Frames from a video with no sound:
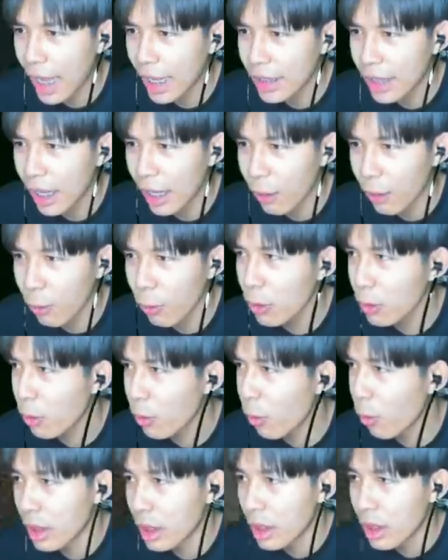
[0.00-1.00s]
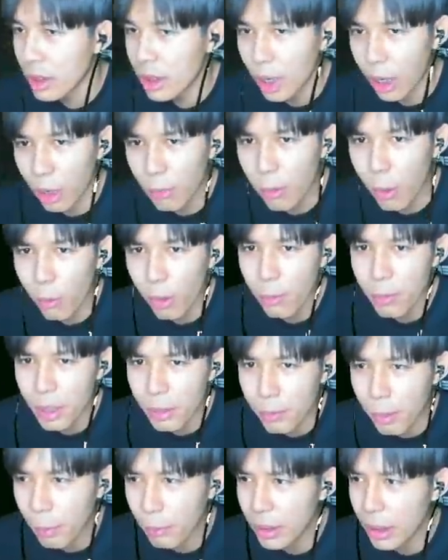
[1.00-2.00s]
เนี่ยโคตรโกงแต่เขาบอกว่าบิ๊ก
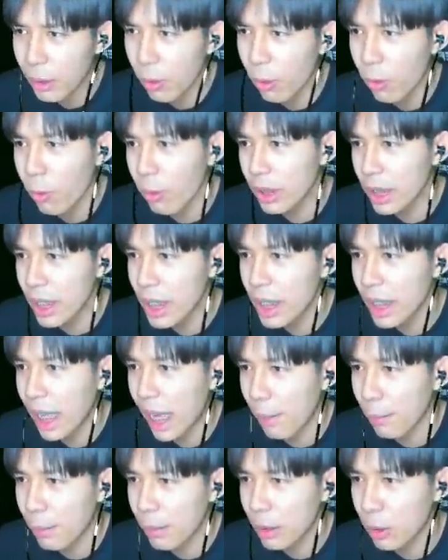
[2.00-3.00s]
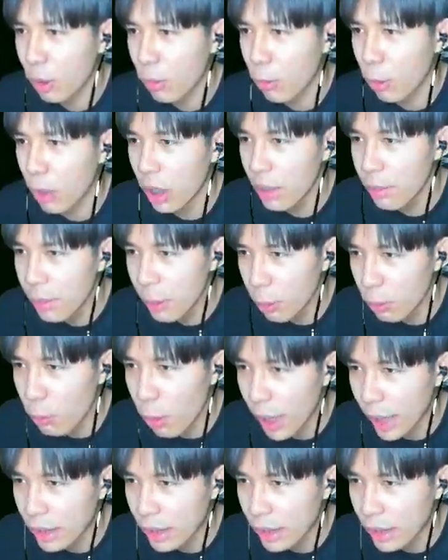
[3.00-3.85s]
มัมเนี่ยโกงกว่านี้นะครับมันคอมโบเอ้ยมีคนบวกกัน